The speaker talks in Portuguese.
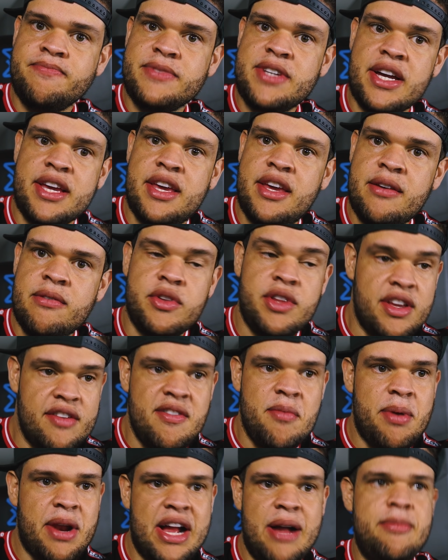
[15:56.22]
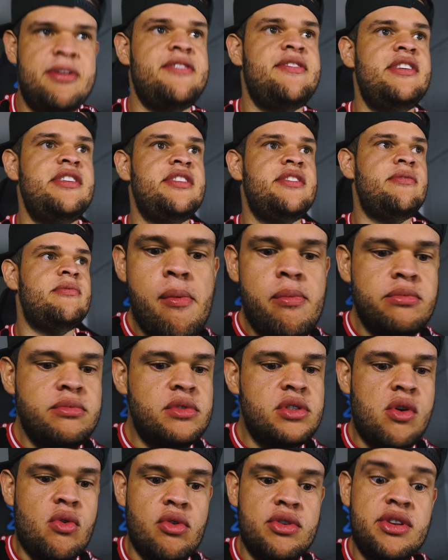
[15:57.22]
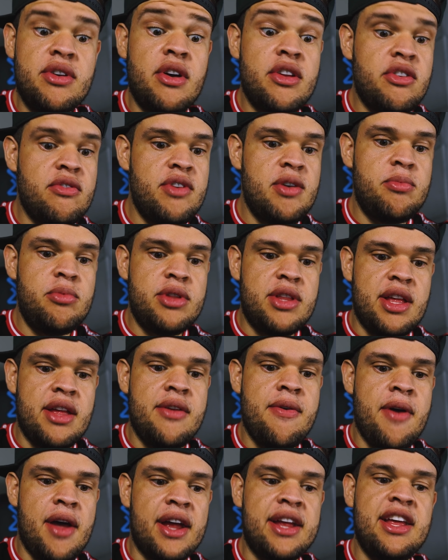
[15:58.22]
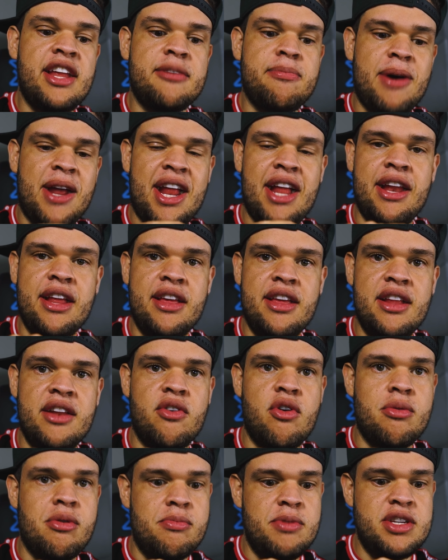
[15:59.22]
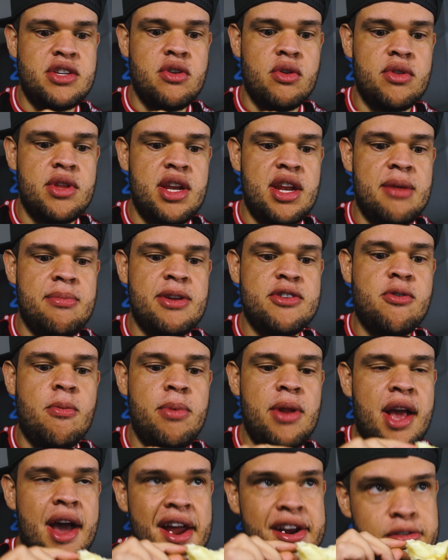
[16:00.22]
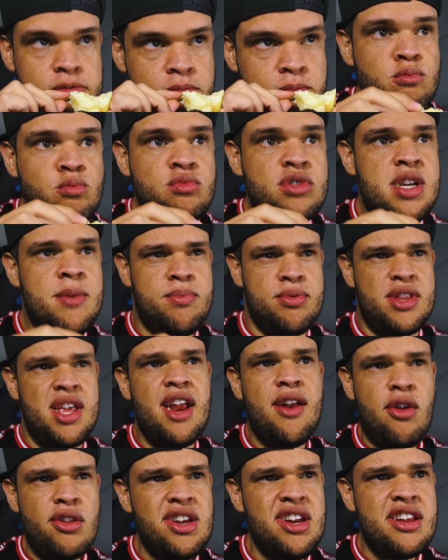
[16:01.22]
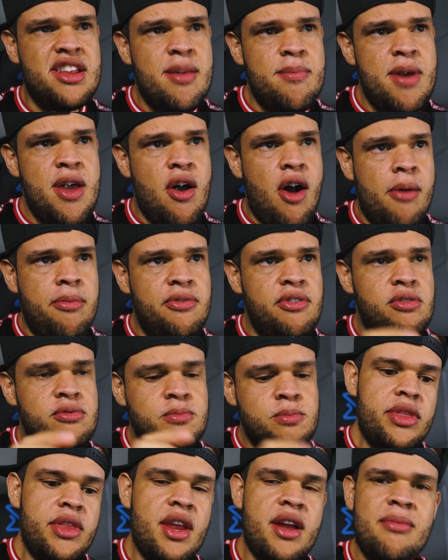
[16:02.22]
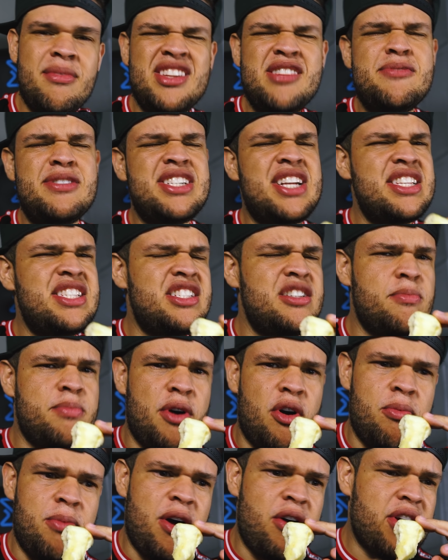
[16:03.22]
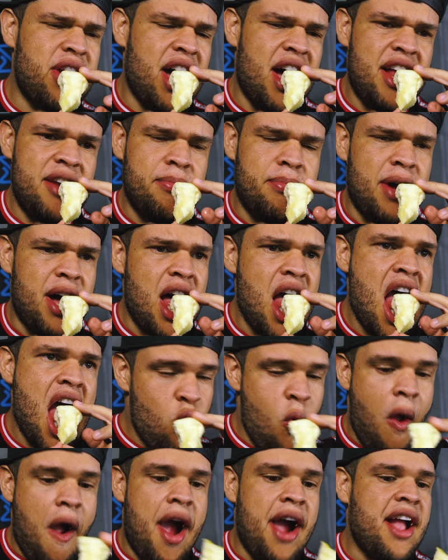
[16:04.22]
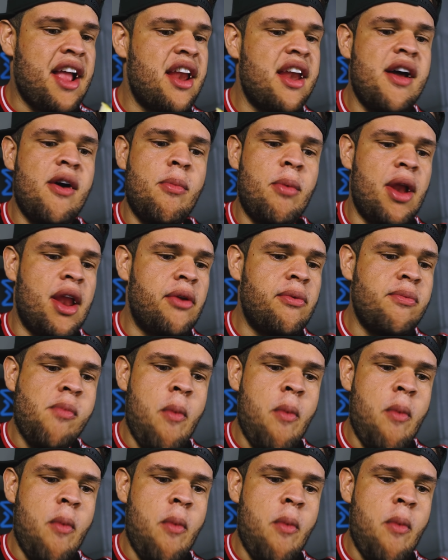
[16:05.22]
aqui. Eu tenho que vir pra cá mais vezes. Eu consigo resolver muita aqui as paradas, que normalmente em Londrina é mais complicado. Tipo, tem em Londrina também, óbvio. Mas é mais chatinho pra arrumar horário, pá. Aqui não, mano.